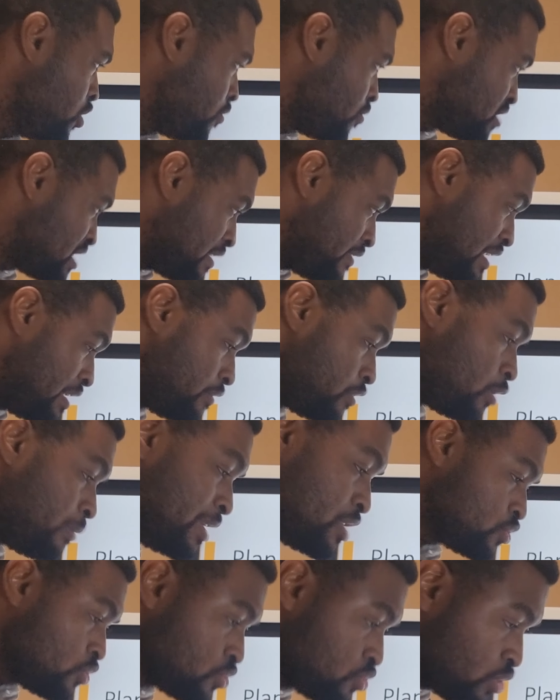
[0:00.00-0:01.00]
Vous savez, les
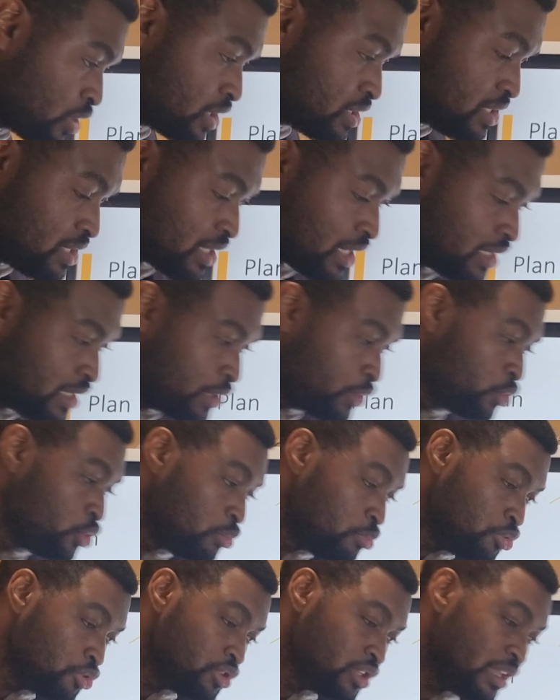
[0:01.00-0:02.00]
formations sur Easy Training, le
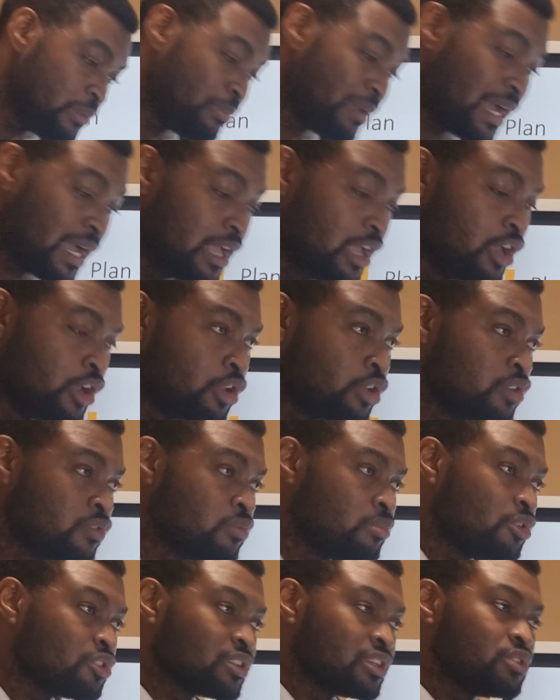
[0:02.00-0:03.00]
but n'est pas de vous
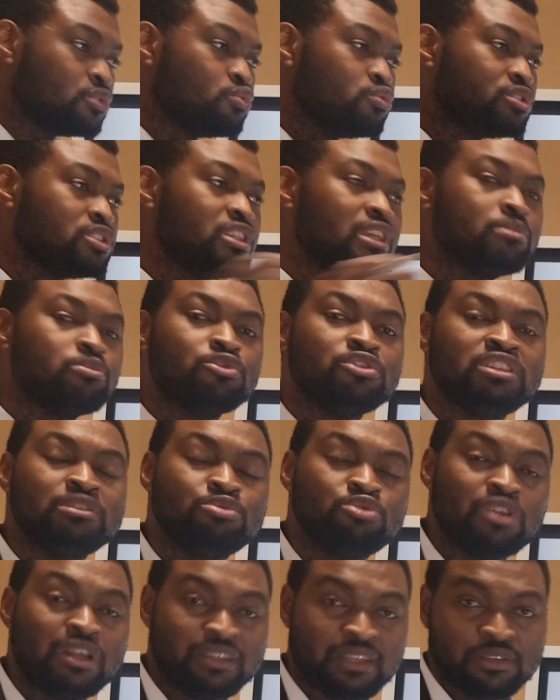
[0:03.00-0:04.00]
montrer tout ce qui est possible
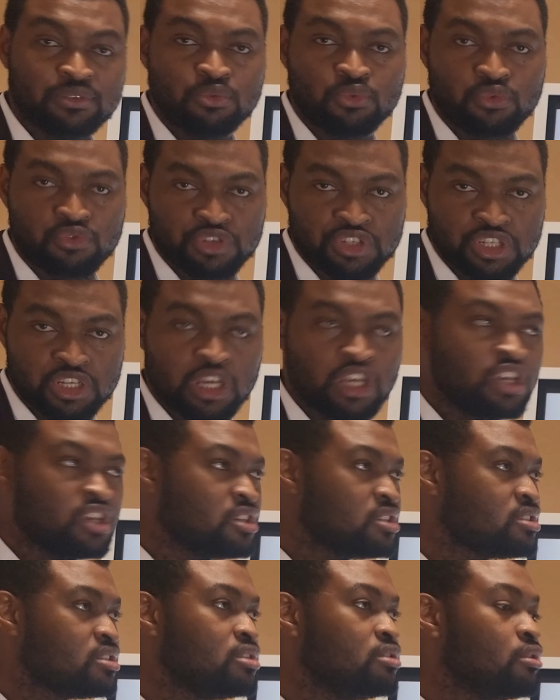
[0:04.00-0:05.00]
sur la technologie.
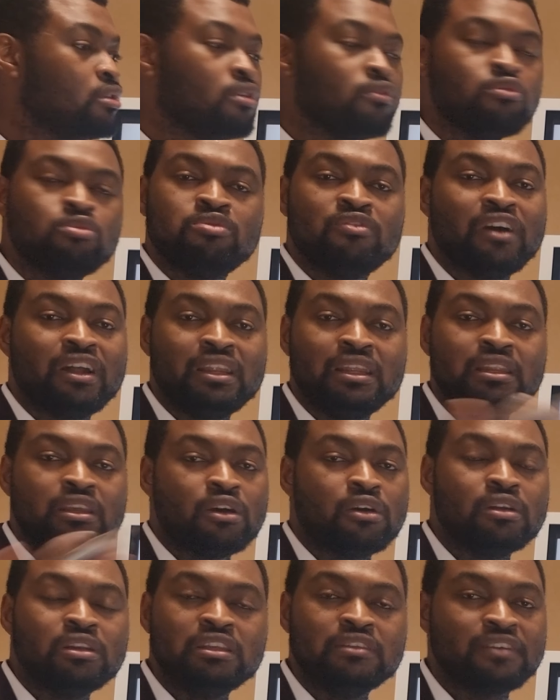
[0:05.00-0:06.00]
Sinon, vous pouvez aller
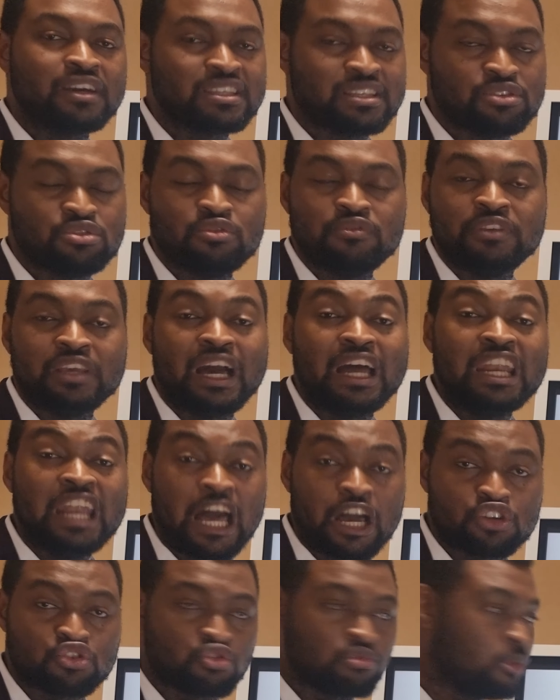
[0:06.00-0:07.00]
lire un livre et ça suffira
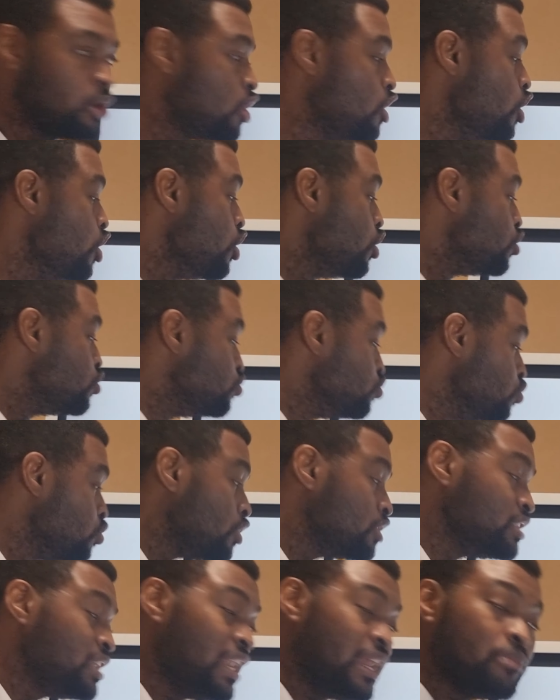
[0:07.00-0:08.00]
largement. Nous,
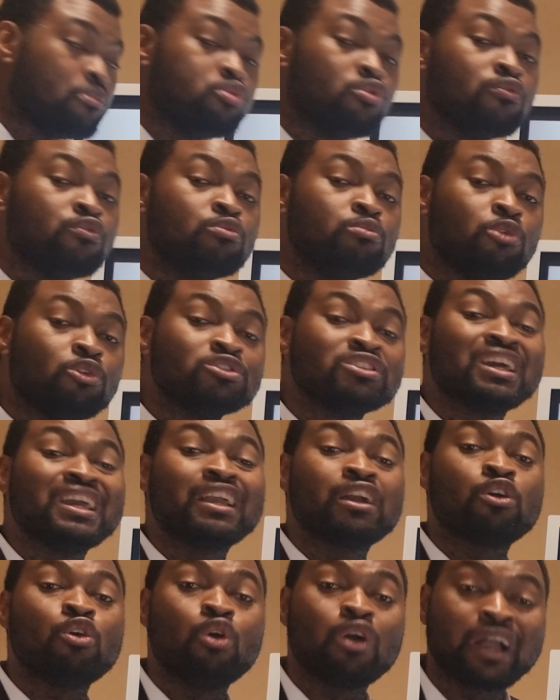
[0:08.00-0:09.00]
on est là pour vous montrer
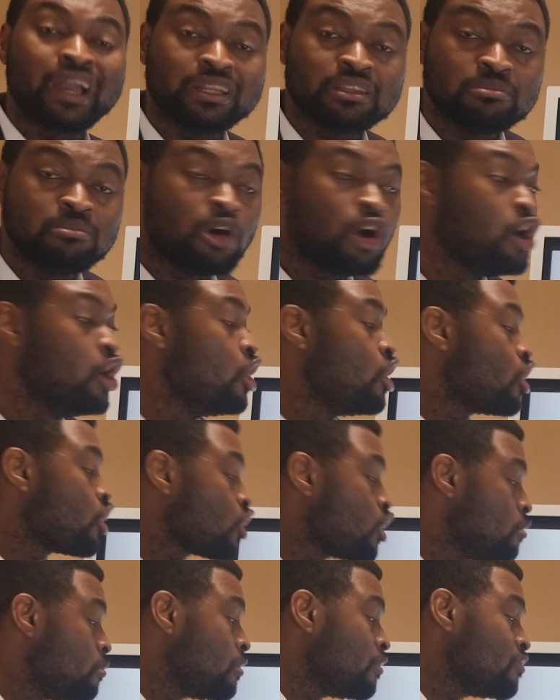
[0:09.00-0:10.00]
concrètement
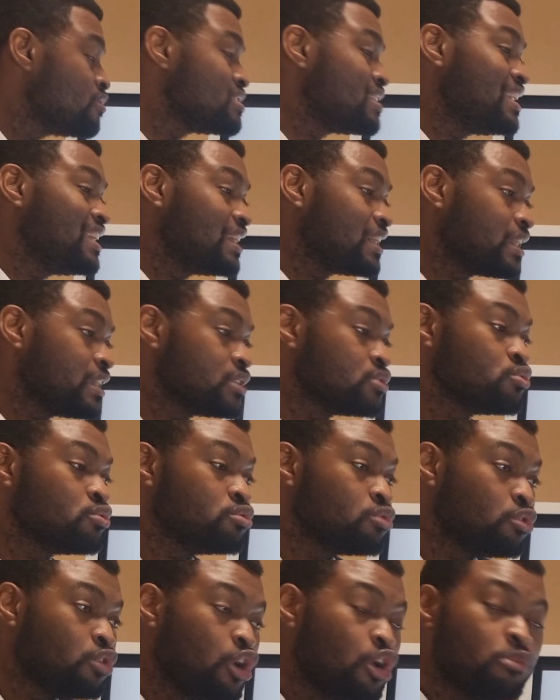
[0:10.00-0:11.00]
comment vous allez
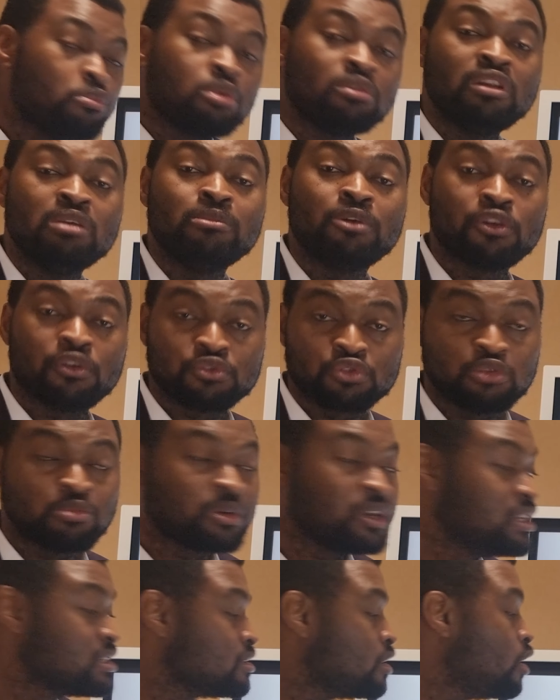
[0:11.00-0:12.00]
résoudre un problème en
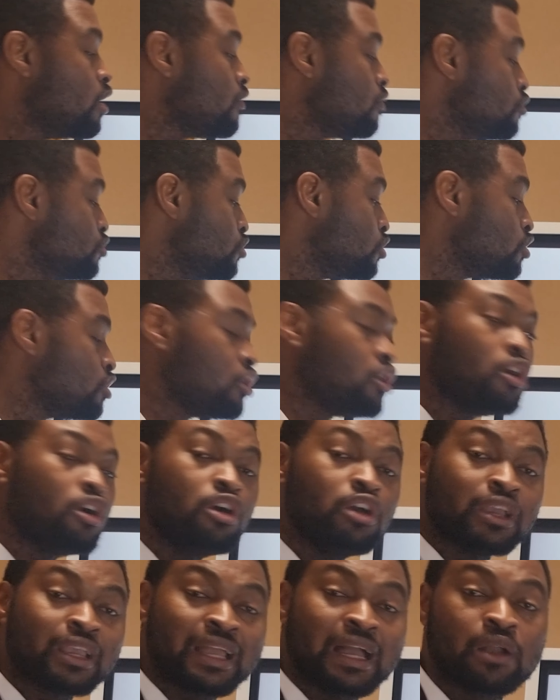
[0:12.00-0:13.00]
entreprise en vous donnant
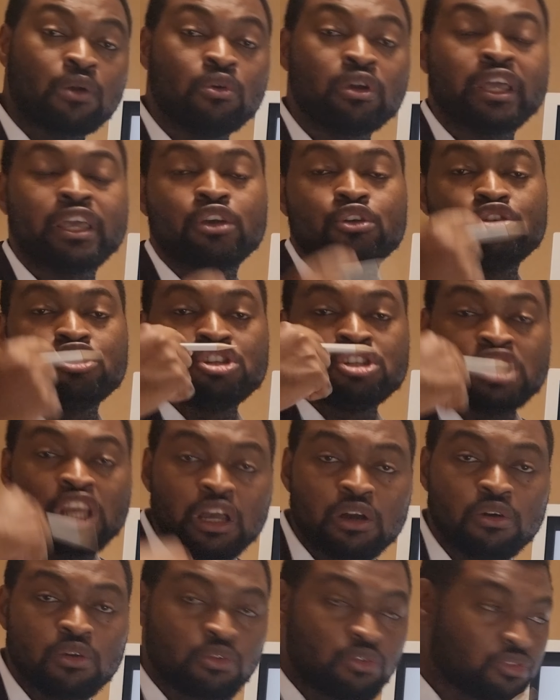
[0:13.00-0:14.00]
un cas concret que j'ai
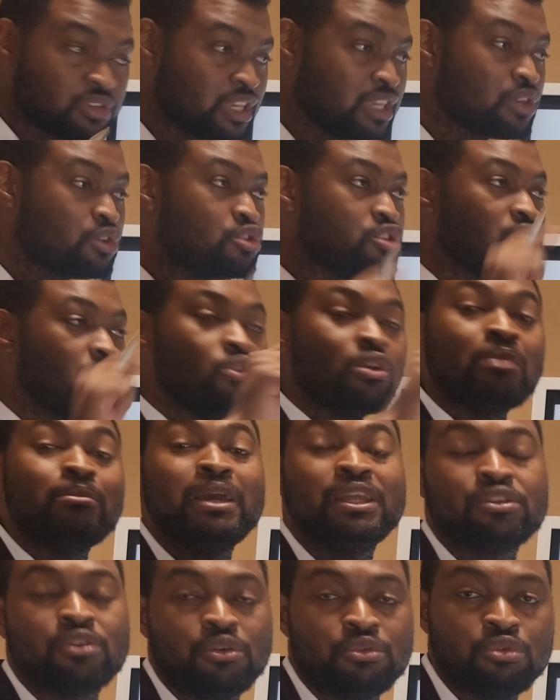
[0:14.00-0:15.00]
rencontré et que j'ai eu à
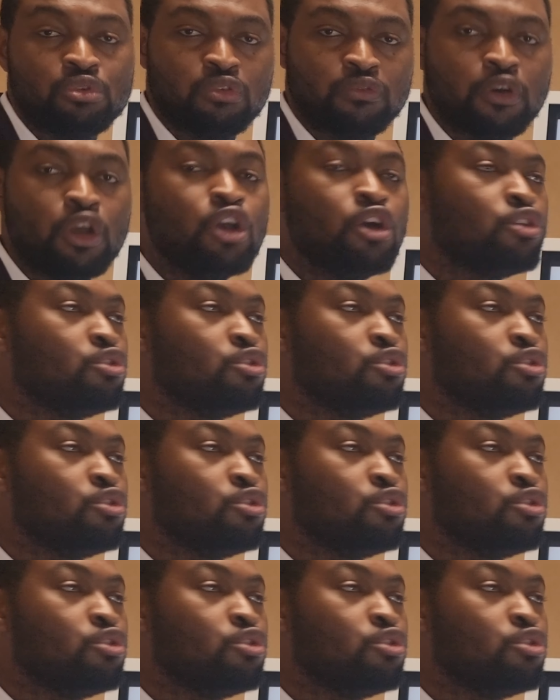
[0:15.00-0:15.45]
mettre en œuvre.